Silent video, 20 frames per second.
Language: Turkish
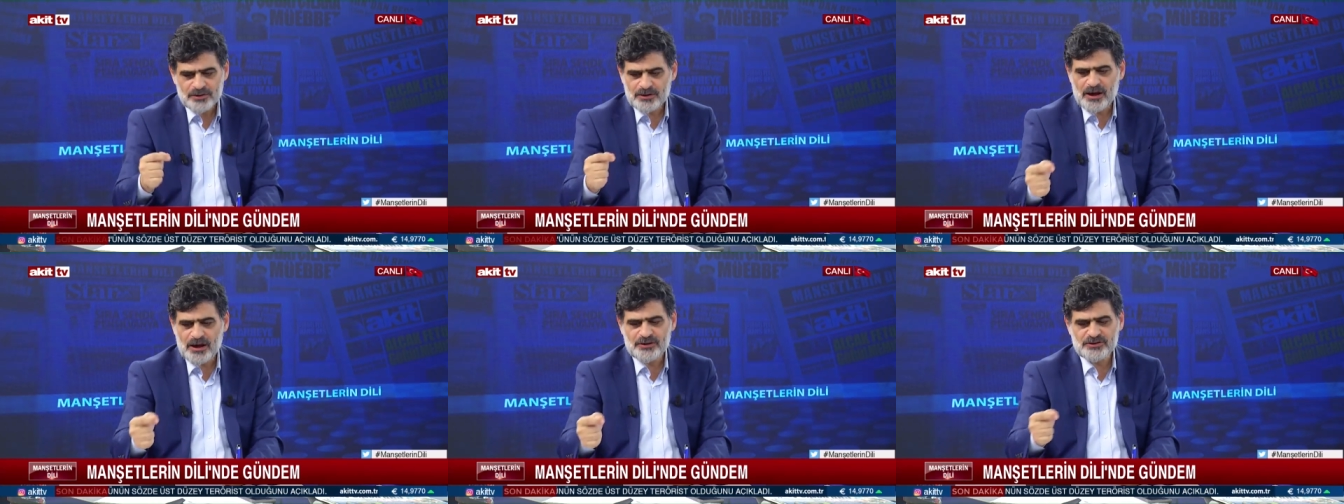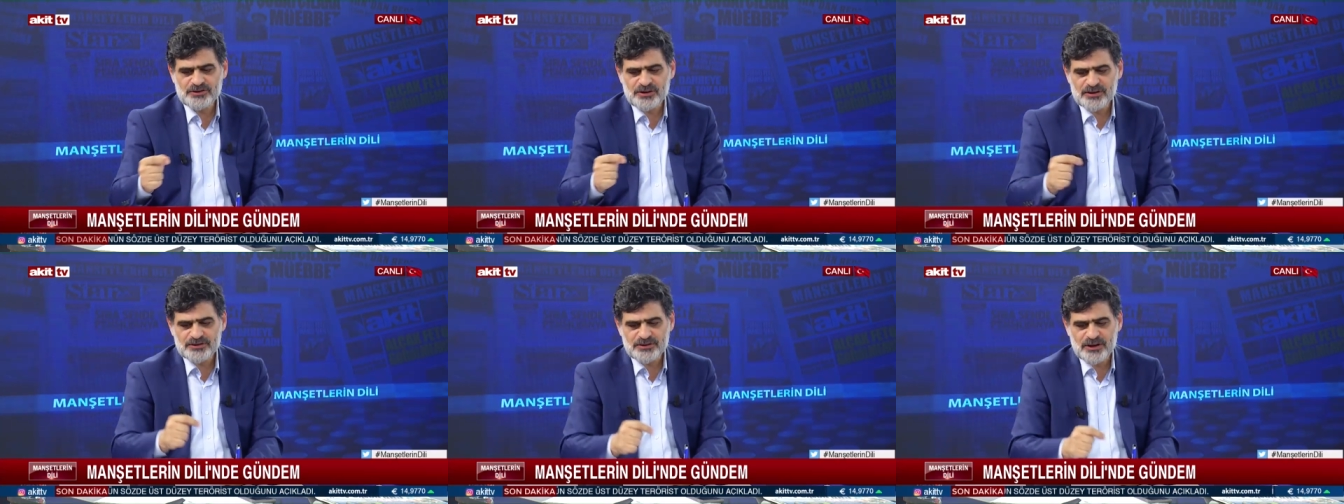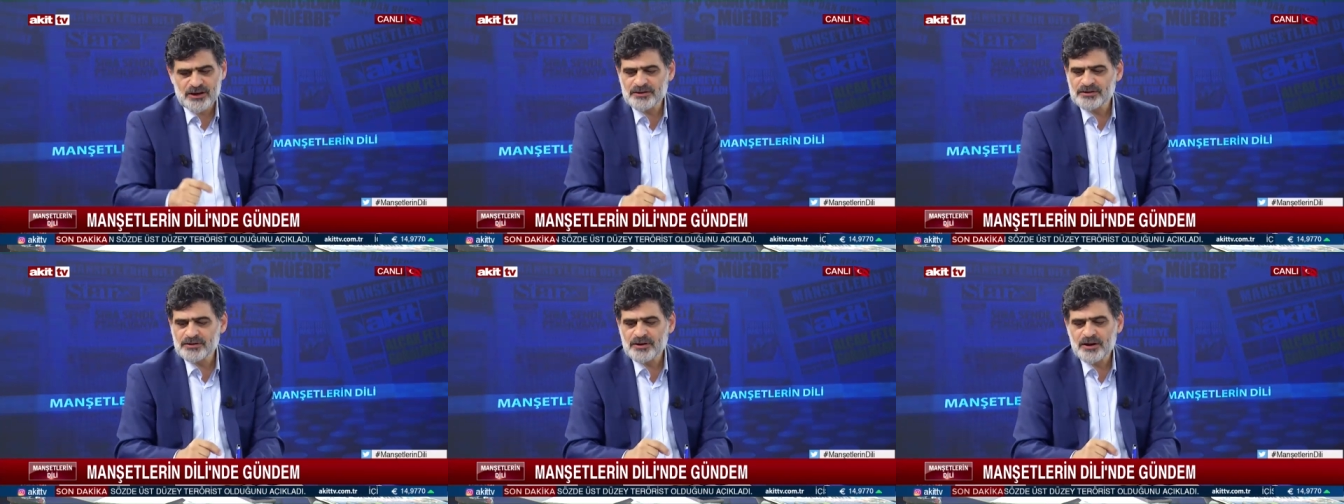
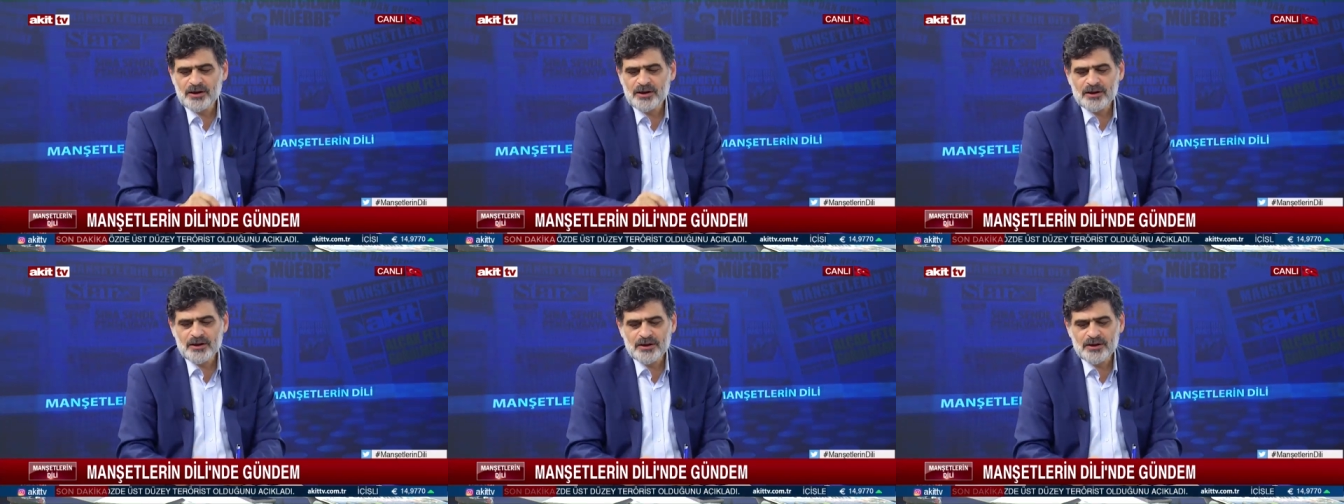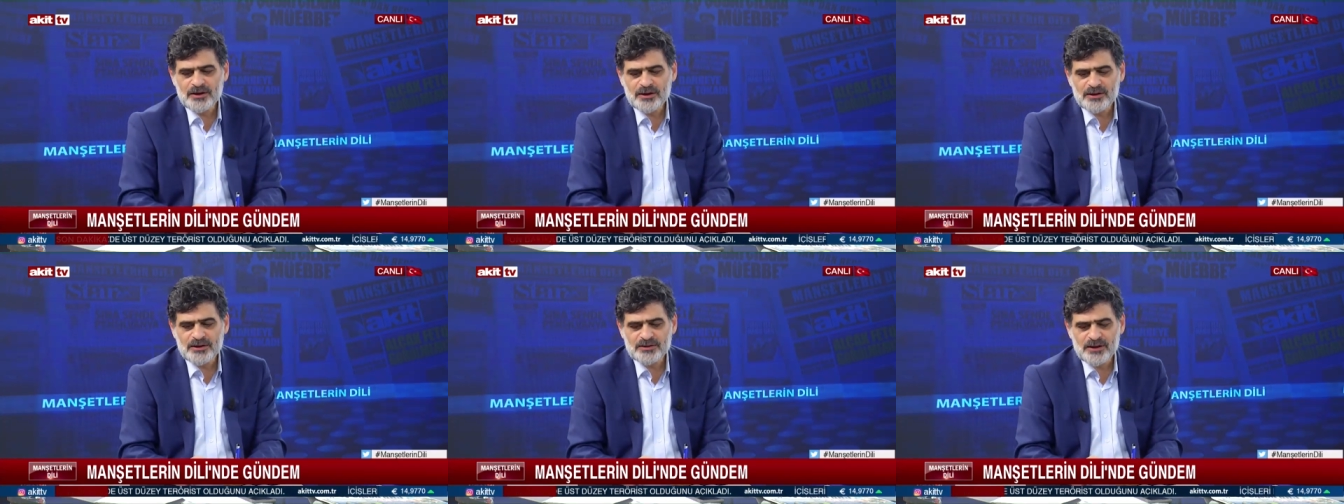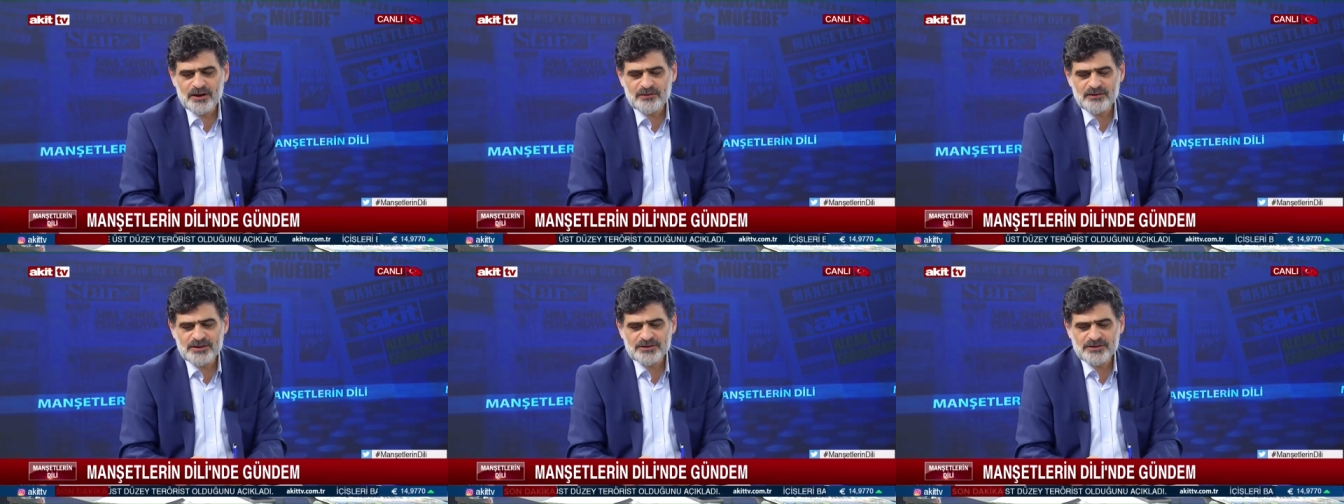Gerçekten
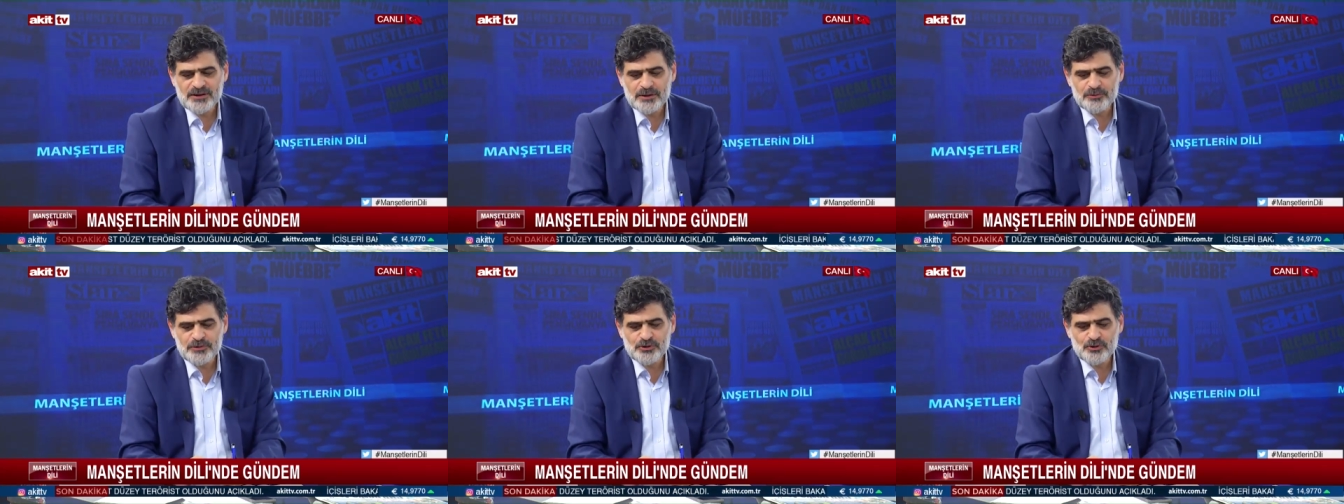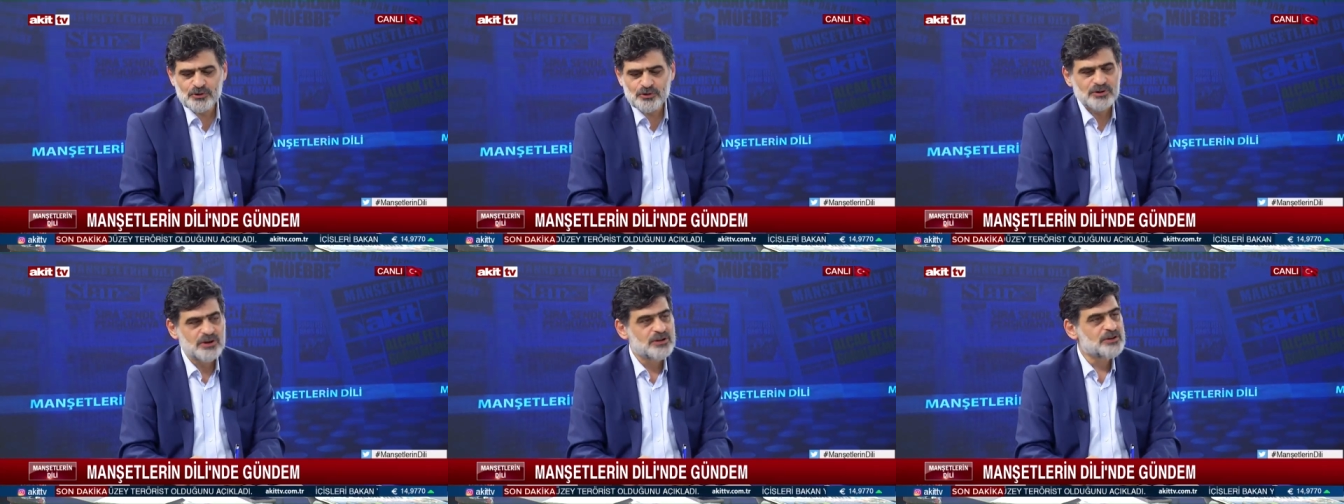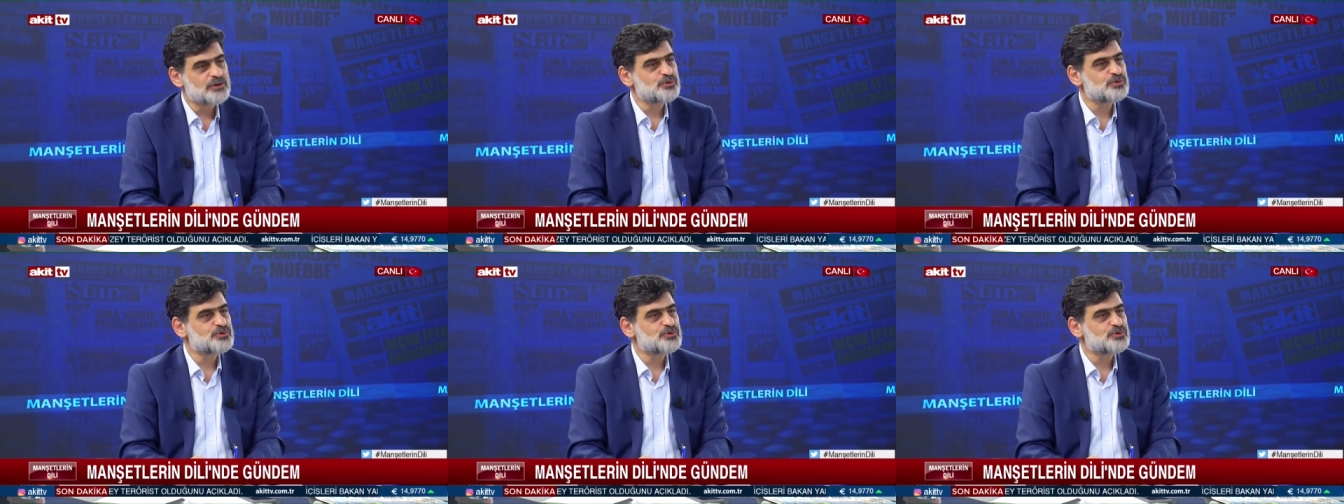e, Devlet Demiryolları